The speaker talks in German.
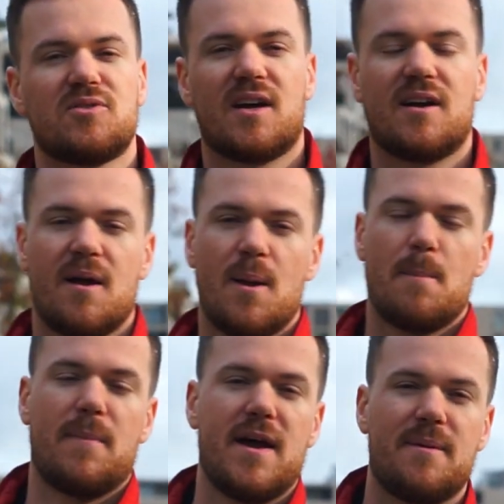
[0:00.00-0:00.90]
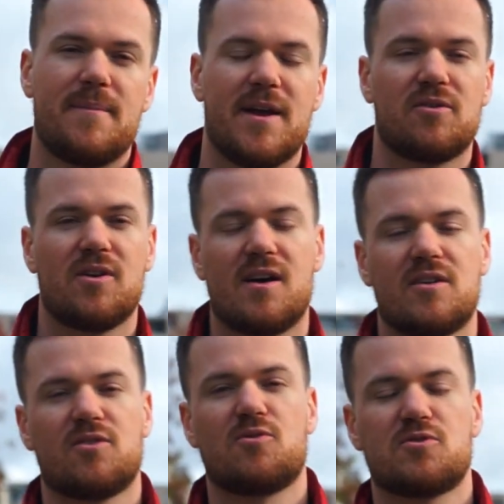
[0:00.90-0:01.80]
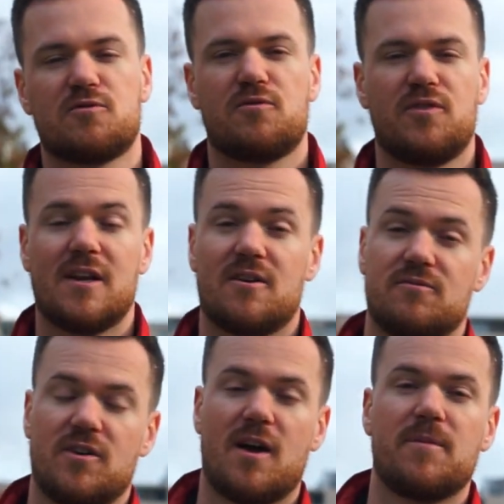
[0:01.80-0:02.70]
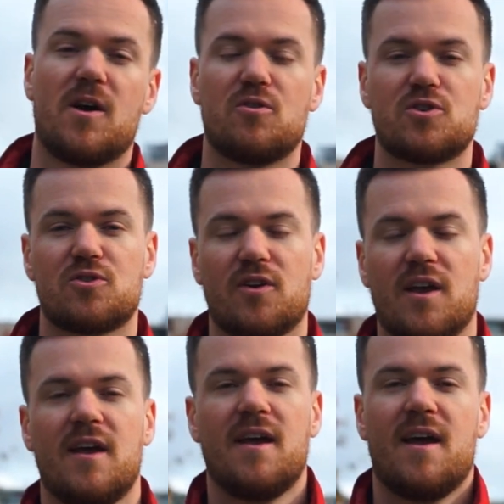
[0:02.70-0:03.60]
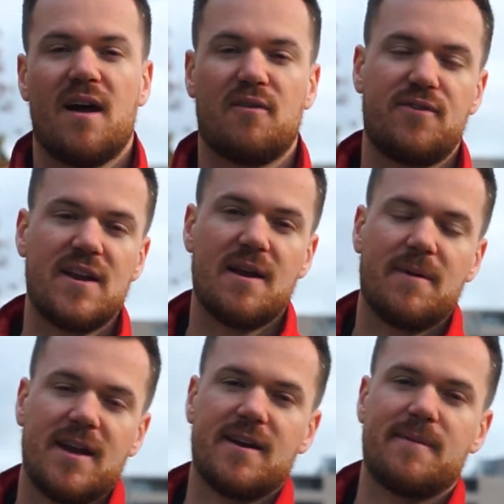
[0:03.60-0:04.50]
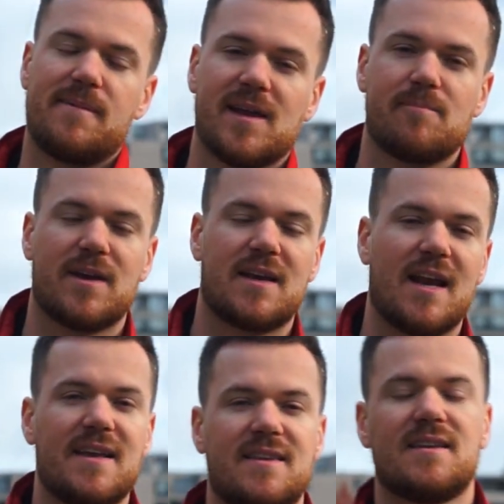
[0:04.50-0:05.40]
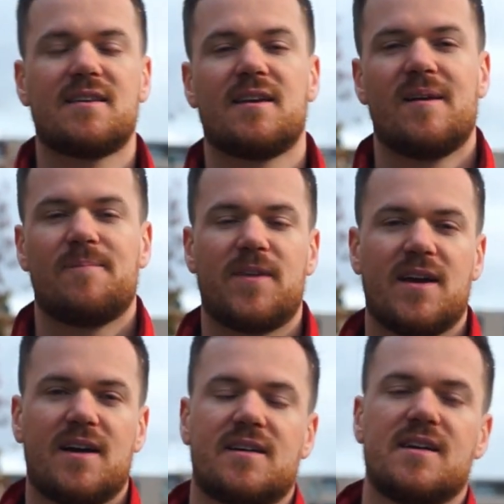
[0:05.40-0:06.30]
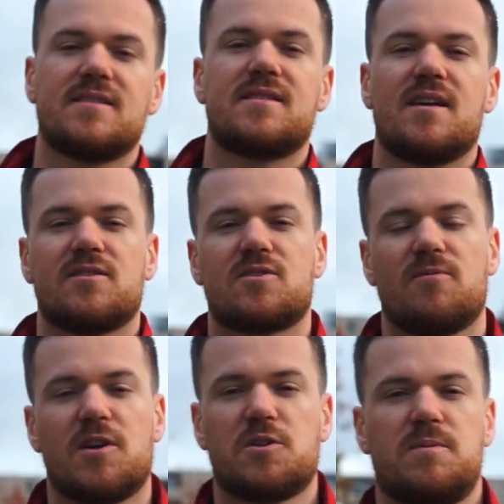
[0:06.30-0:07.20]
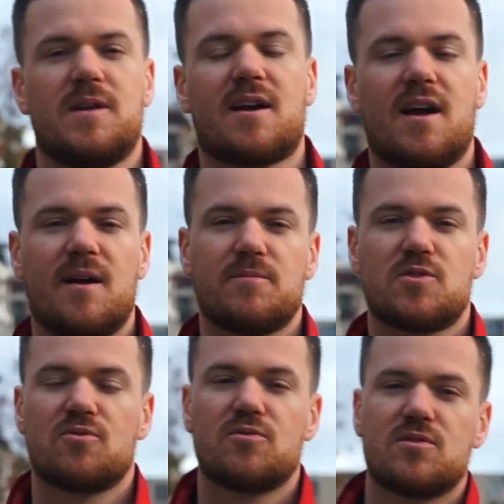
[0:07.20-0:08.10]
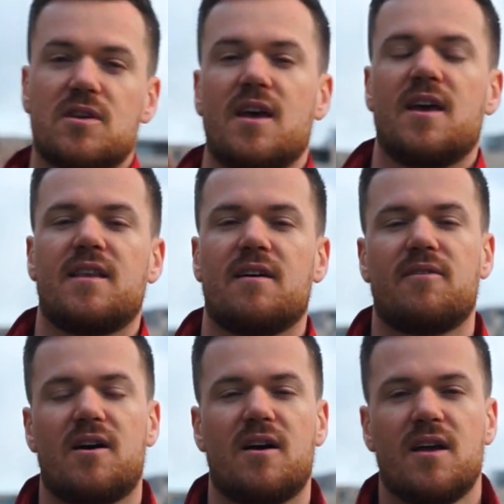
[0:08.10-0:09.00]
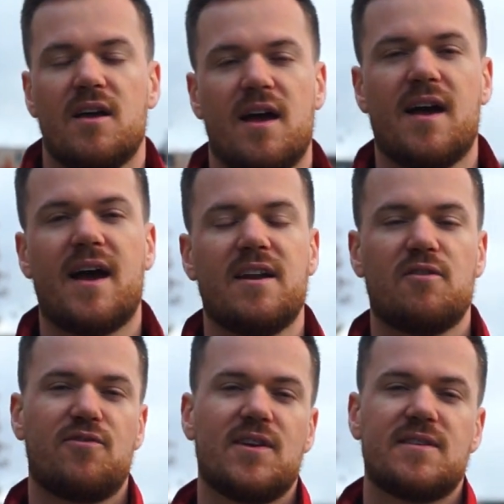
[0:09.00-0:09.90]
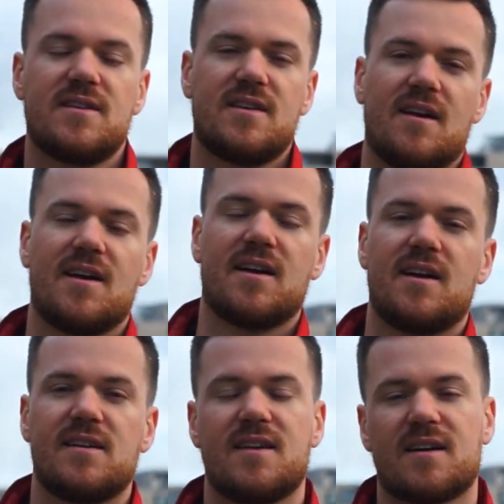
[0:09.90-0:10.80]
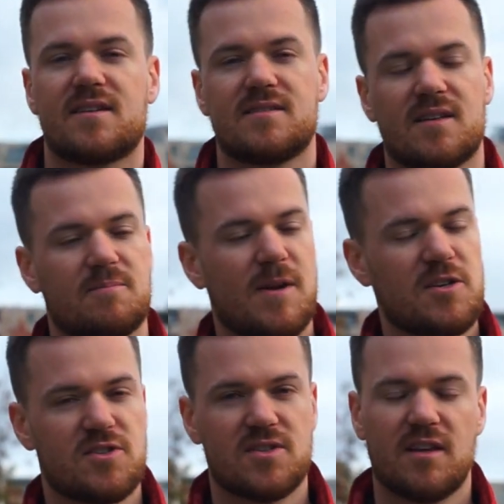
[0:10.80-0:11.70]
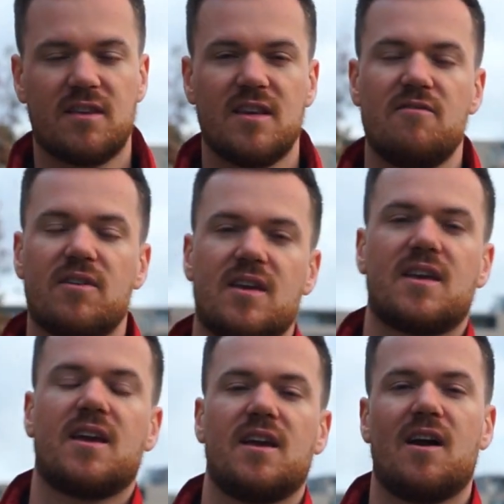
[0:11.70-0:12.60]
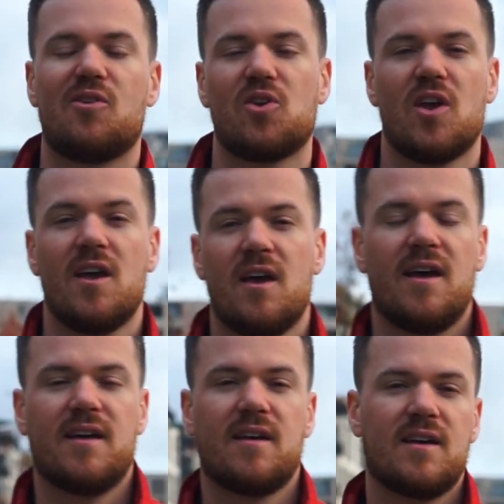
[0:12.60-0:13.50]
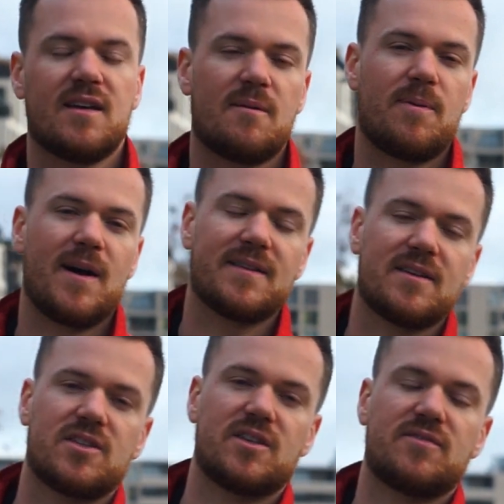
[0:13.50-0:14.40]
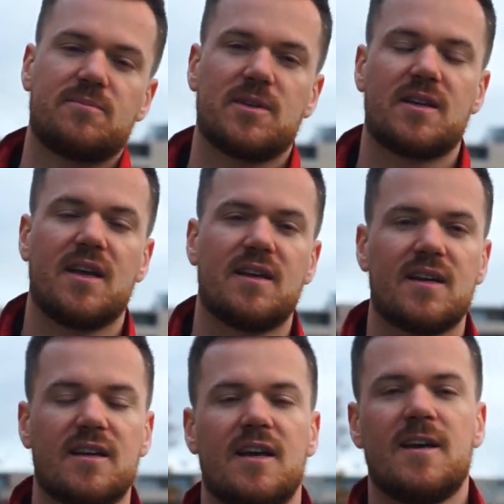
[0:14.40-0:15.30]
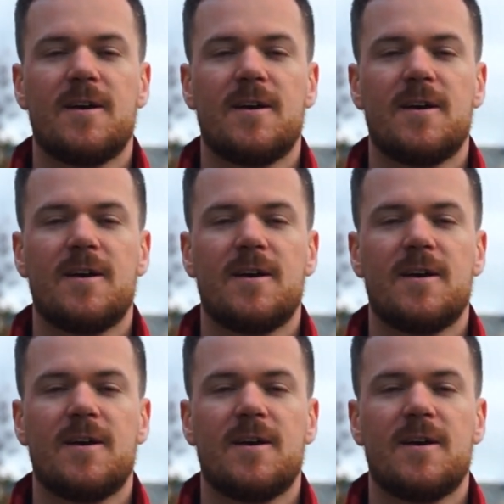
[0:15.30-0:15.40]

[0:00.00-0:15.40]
du da meiner Meinung nach einen großen Fehler. Und wir haben da auch schon äh, viele Männer dabei begleitet. Der Christian zum Beispiel, der kam zu uns, der war 41 äh, Jahre alt, der hat gesagt, Mensch, es hat nie wirklich hingehauen äh, in einer Partnerschaft mit Kindern.